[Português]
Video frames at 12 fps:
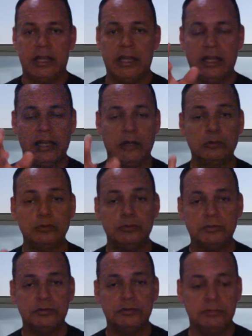não tenho nada
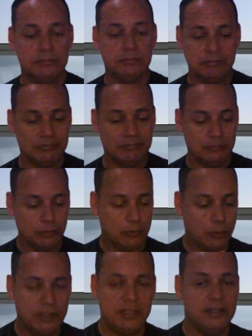contra o cara.
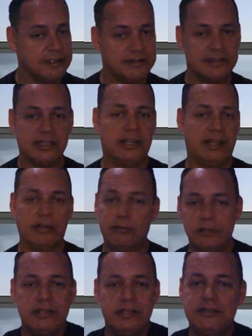É o
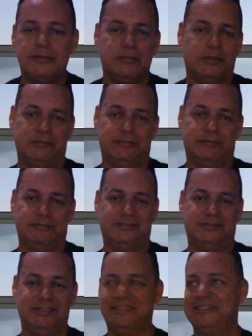
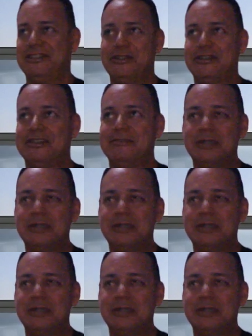Corinthians, cara.